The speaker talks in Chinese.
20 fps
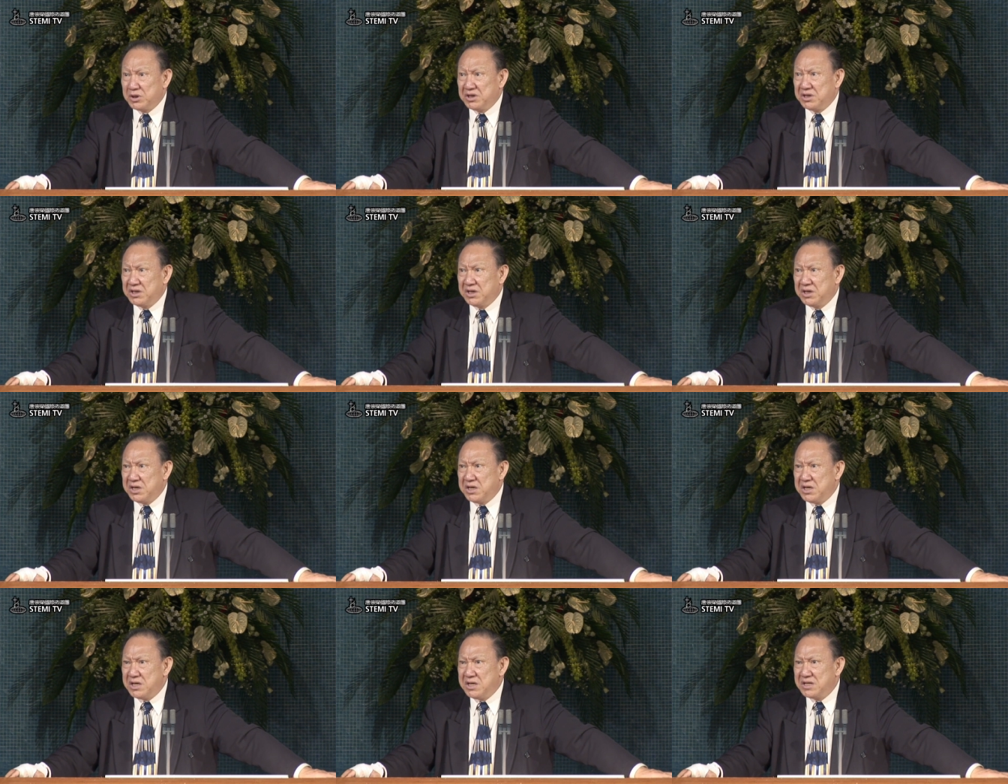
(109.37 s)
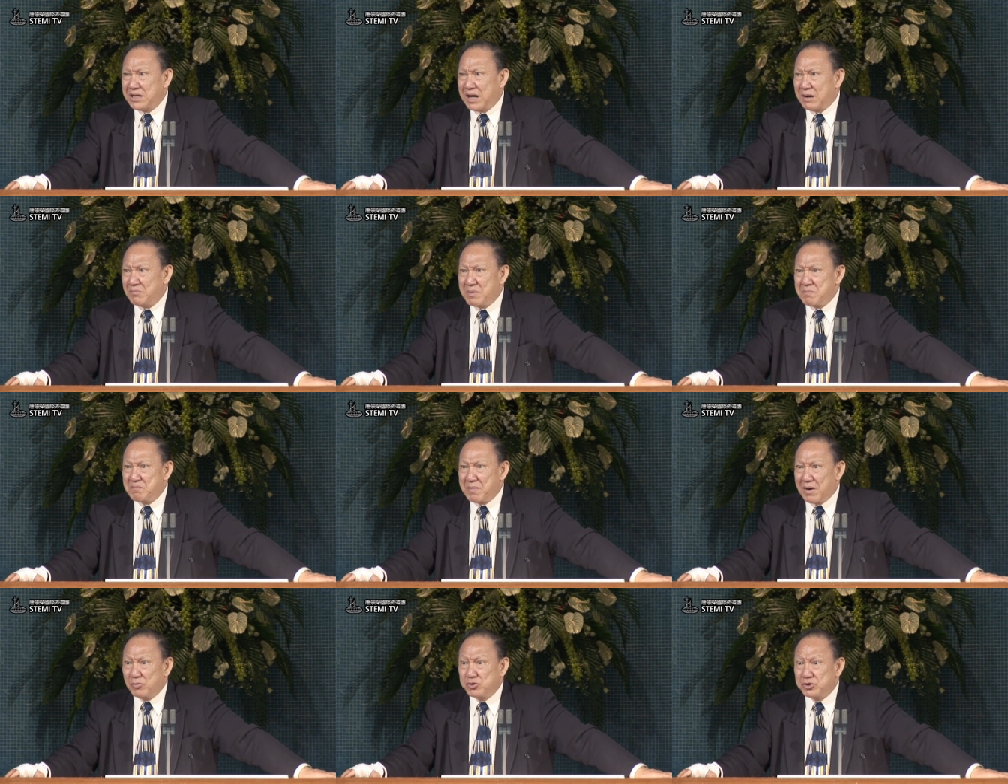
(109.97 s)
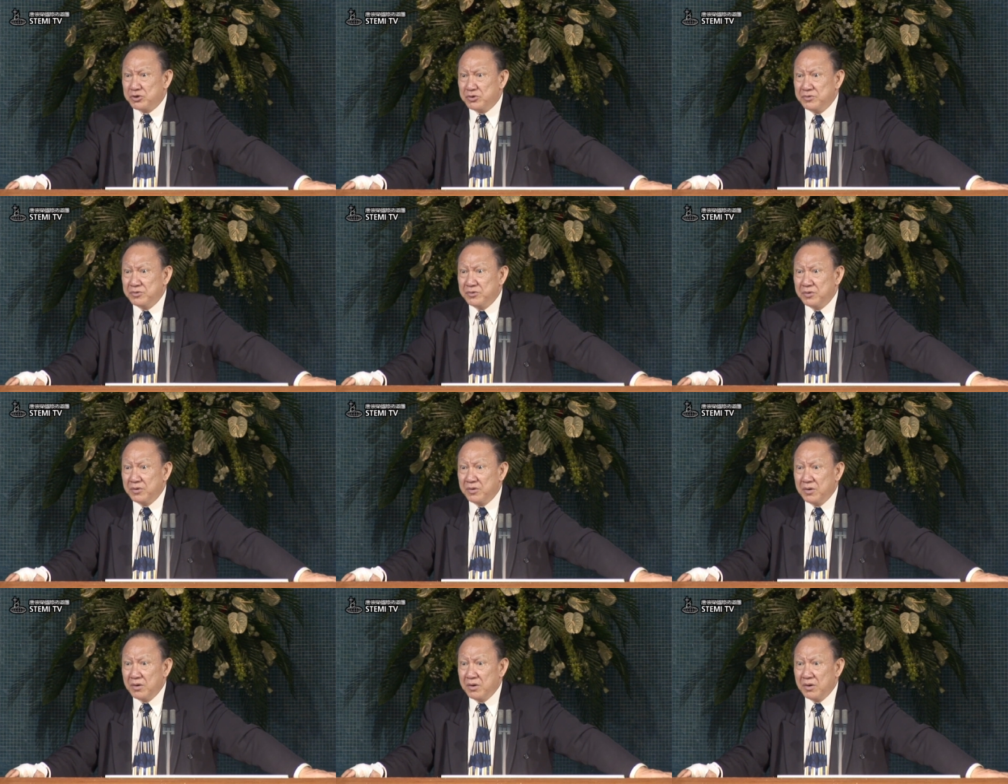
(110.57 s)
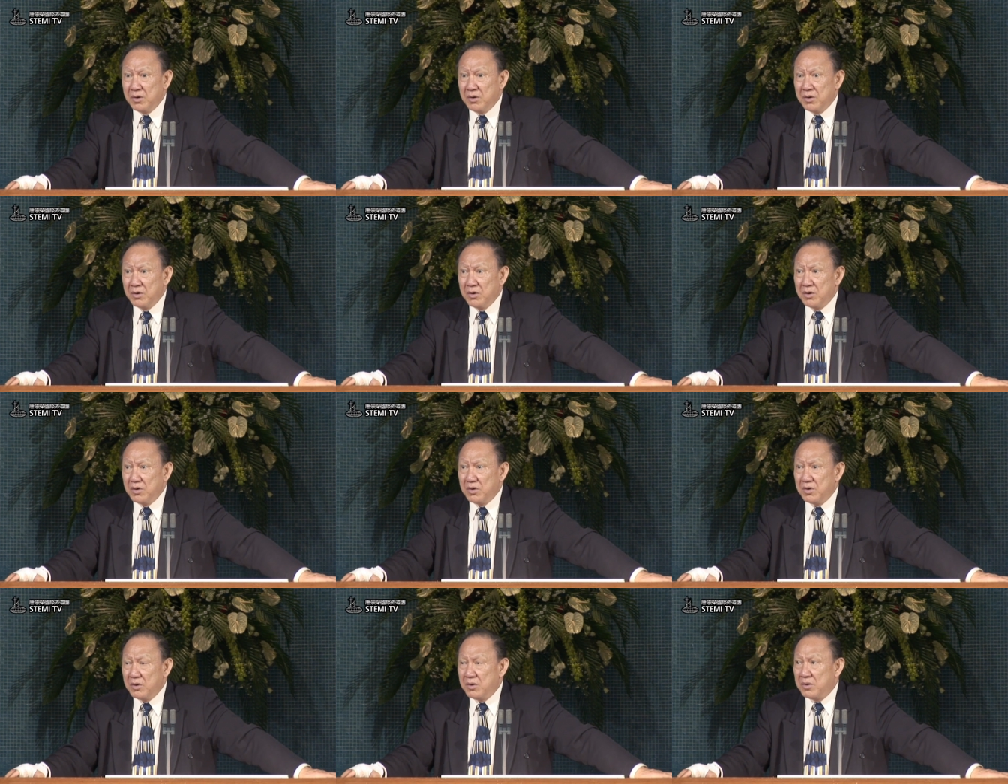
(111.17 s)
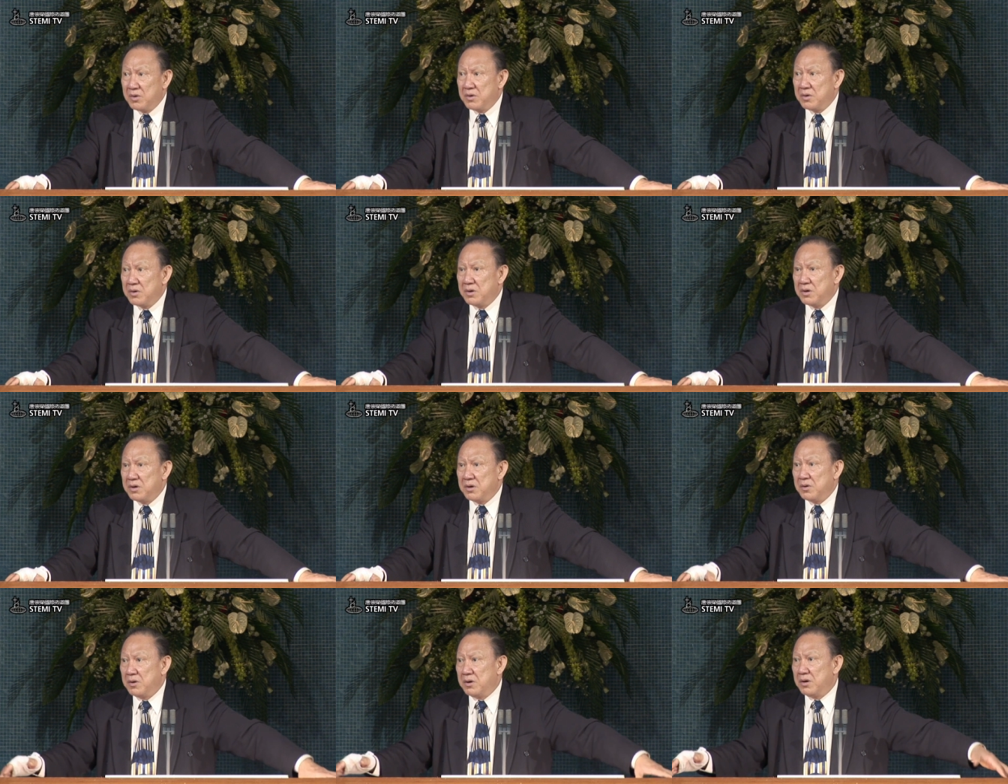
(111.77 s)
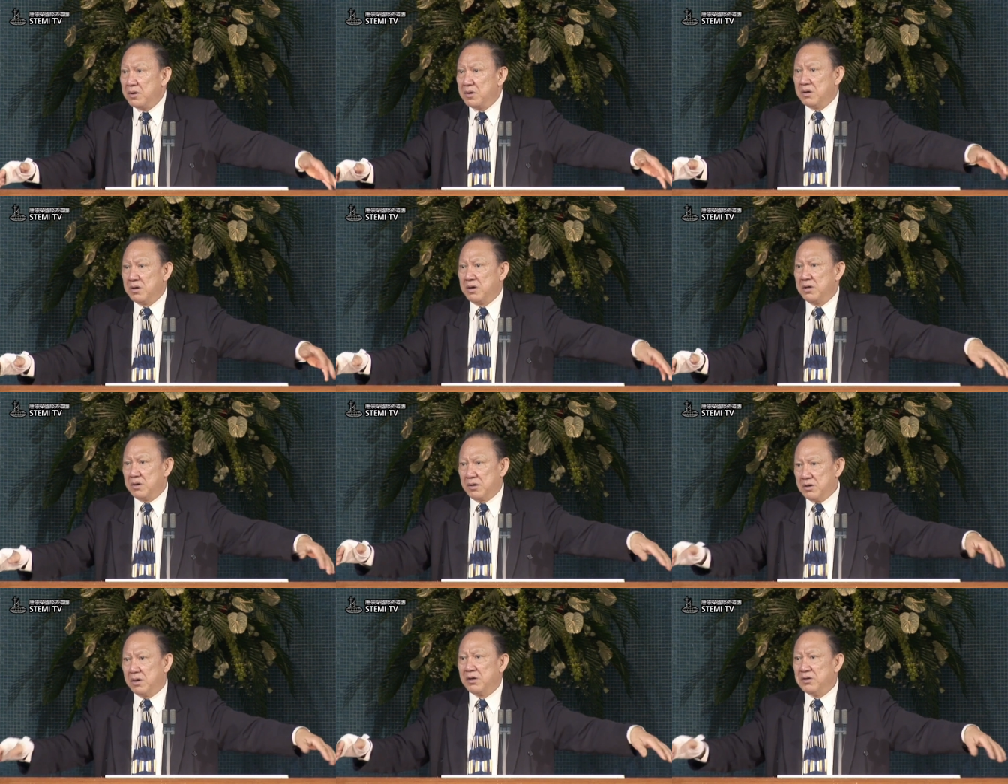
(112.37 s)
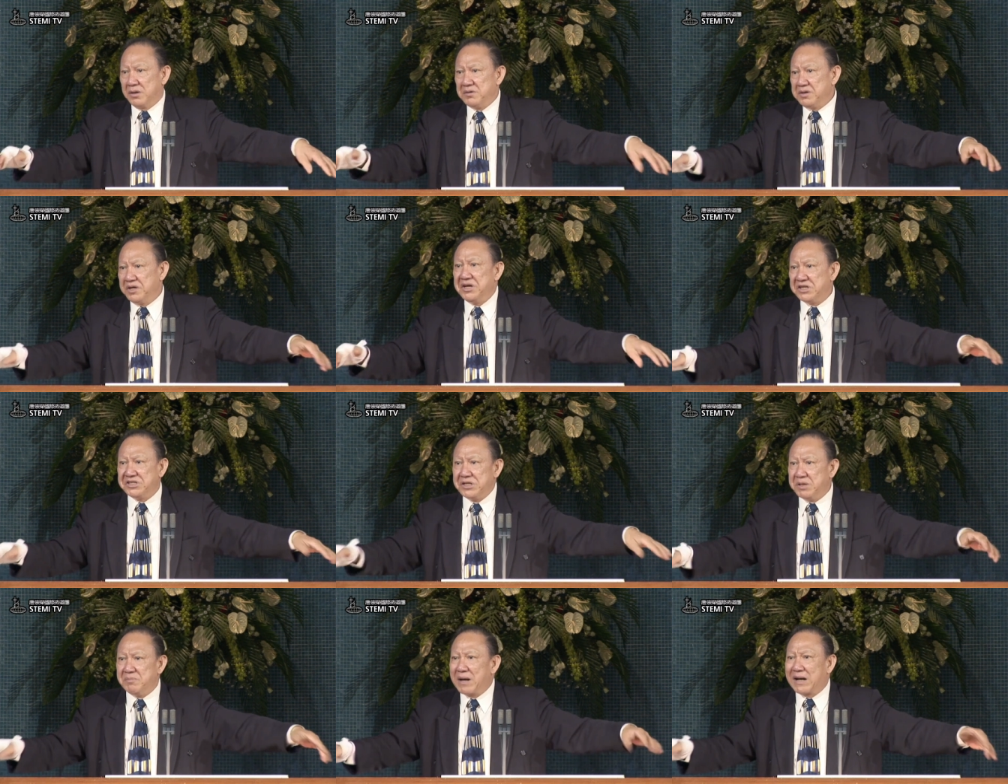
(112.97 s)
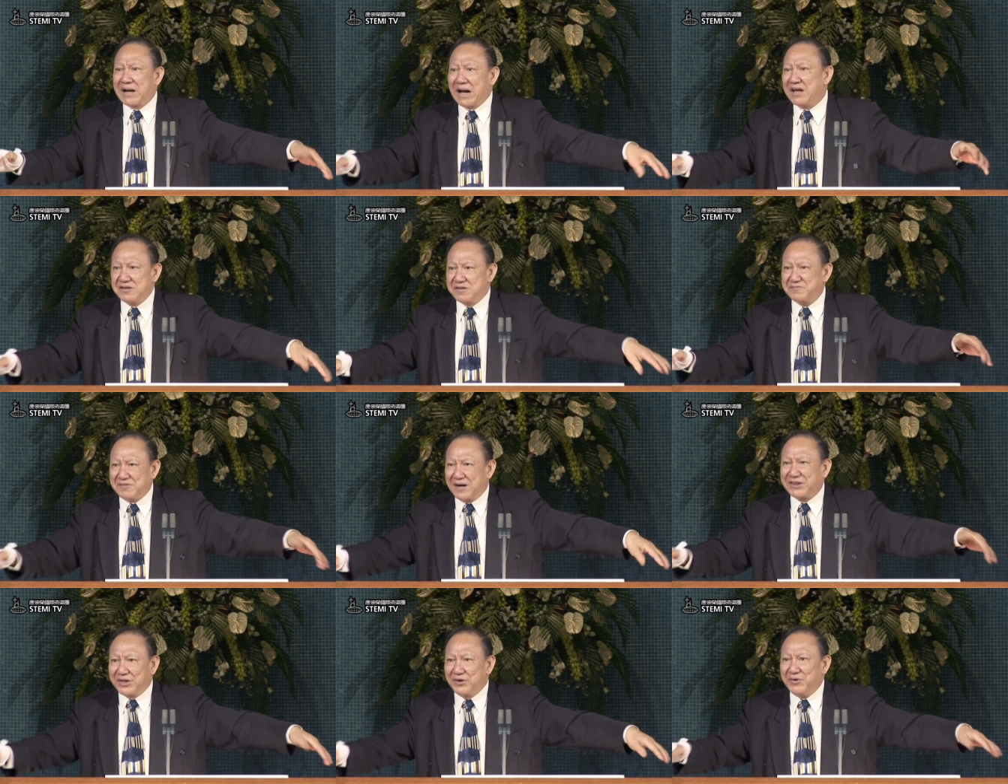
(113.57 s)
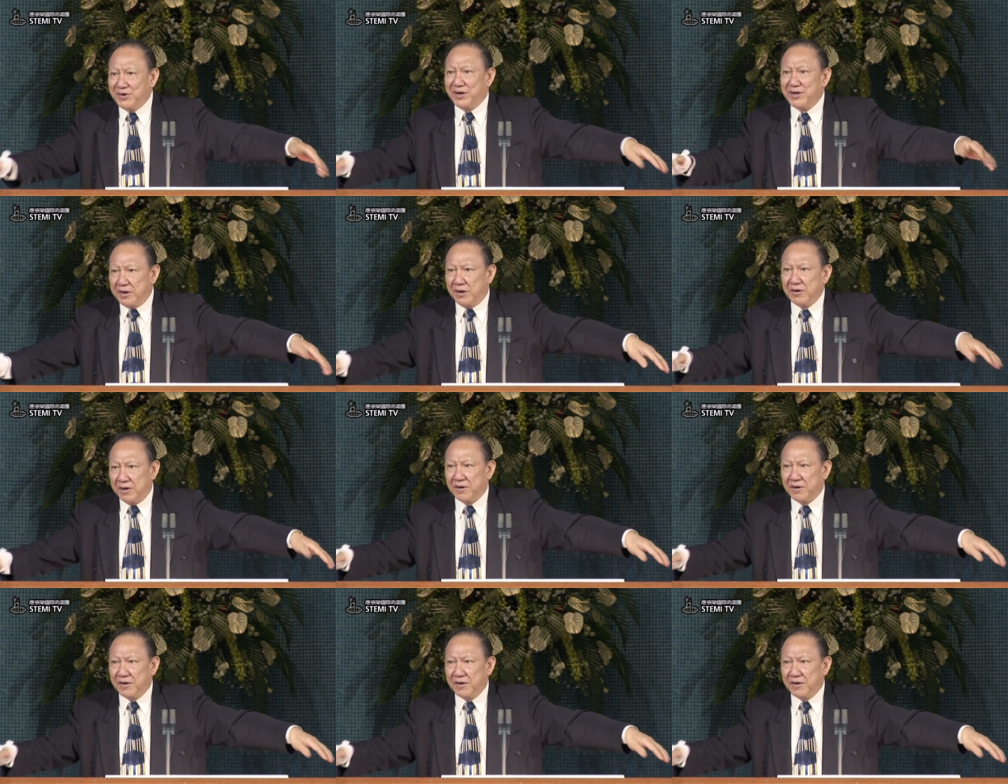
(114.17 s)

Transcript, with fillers: 替他们报仇。”也许别开始发抖了。